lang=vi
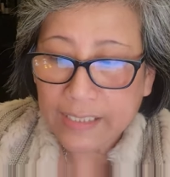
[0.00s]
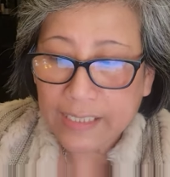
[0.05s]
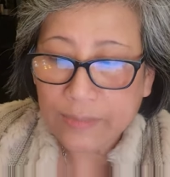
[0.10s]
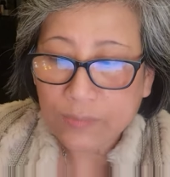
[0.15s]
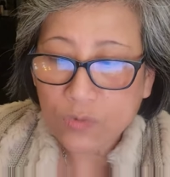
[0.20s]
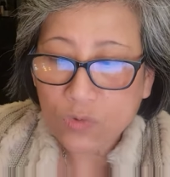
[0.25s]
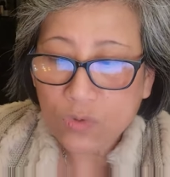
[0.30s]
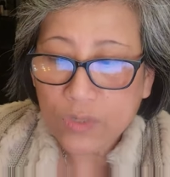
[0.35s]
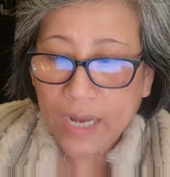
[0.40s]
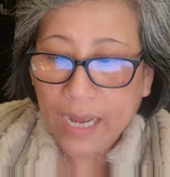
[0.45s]

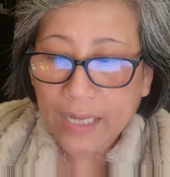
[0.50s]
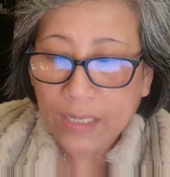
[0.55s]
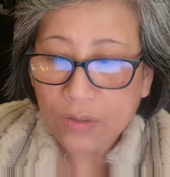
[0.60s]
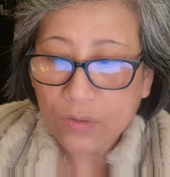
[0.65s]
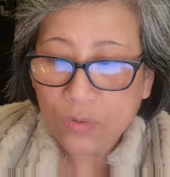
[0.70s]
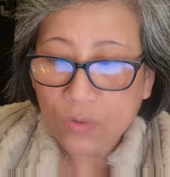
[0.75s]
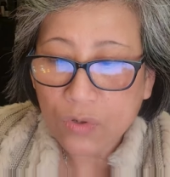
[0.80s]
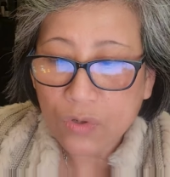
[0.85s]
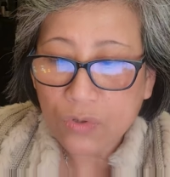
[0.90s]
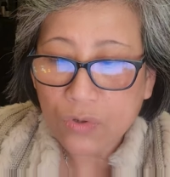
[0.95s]
điểm của gái
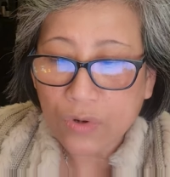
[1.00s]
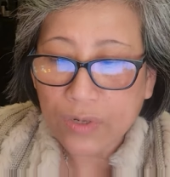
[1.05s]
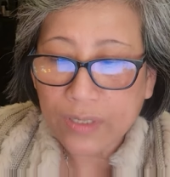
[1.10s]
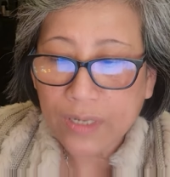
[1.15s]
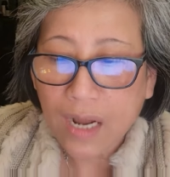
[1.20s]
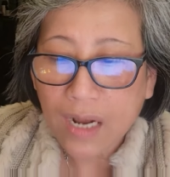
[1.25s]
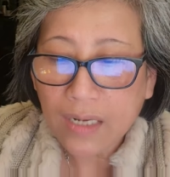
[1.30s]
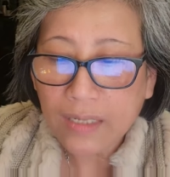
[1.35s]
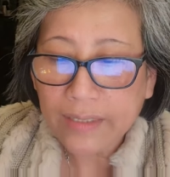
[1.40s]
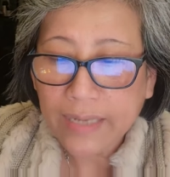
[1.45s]
cua rồi
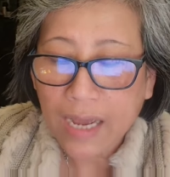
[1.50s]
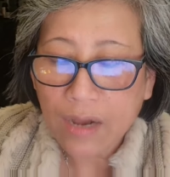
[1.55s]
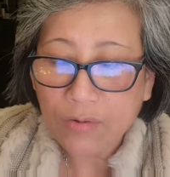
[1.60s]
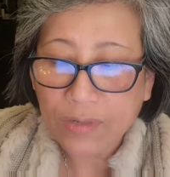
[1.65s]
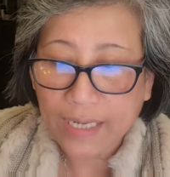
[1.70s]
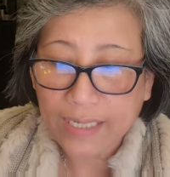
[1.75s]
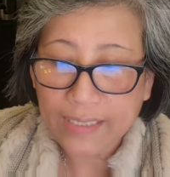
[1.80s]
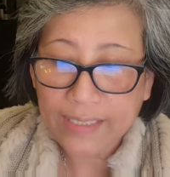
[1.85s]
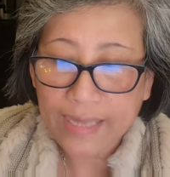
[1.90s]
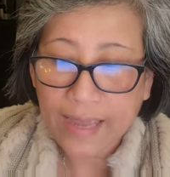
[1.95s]
nâng cao
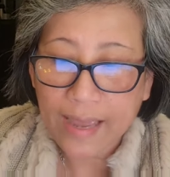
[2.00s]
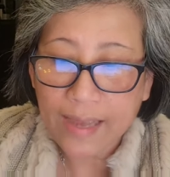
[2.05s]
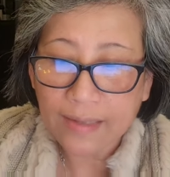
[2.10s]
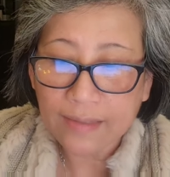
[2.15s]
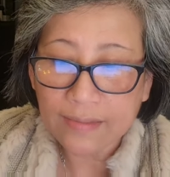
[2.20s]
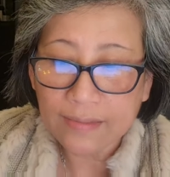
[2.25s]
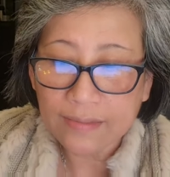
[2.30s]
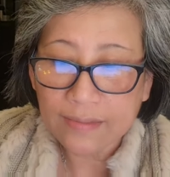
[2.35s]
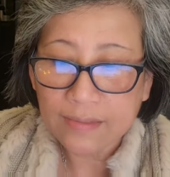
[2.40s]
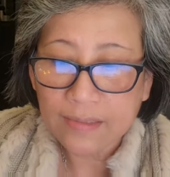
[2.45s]
cảnh giác